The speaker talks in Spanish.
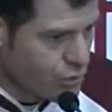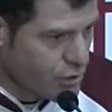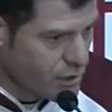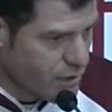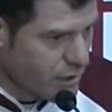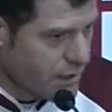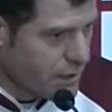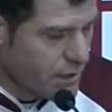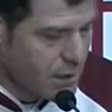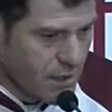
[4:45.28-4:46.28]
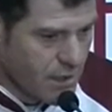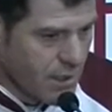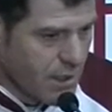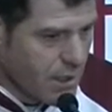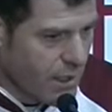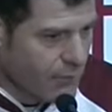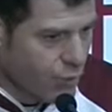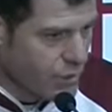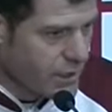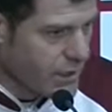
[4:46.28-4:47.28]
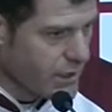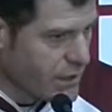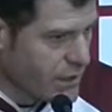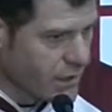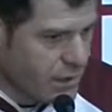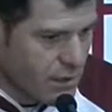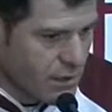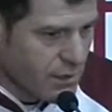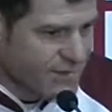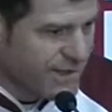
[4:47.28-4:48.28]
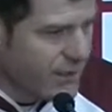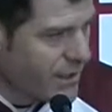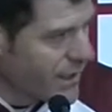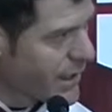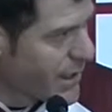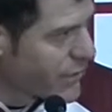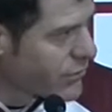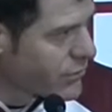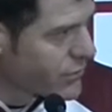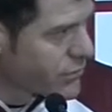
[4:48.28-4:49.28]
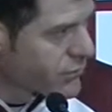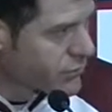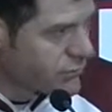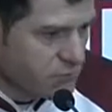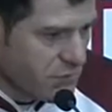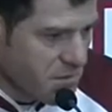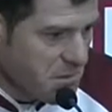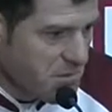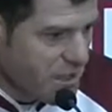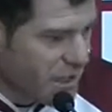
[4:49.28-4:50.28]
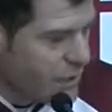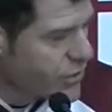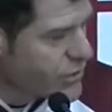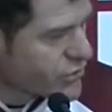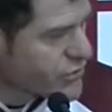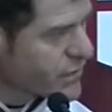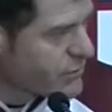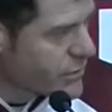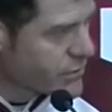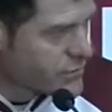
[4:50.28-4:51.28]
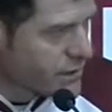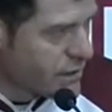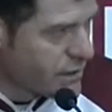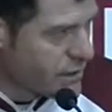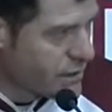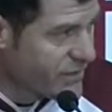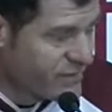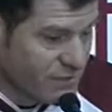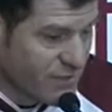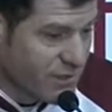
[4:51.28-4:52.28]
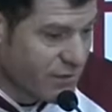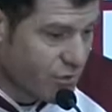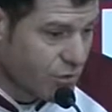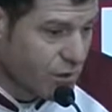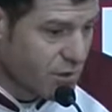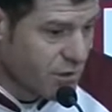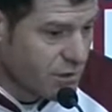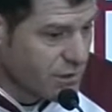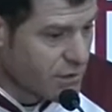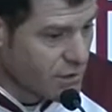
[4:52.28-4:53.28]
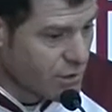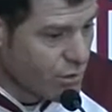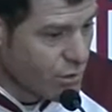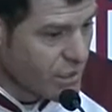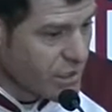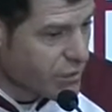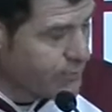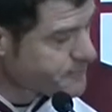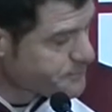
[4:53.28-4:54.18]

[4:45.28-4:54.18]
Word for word: voy a, poder eh, trabajar con, de la misma manera que lo he hecho siempre? O sea, y encima estoy en un club que quiero.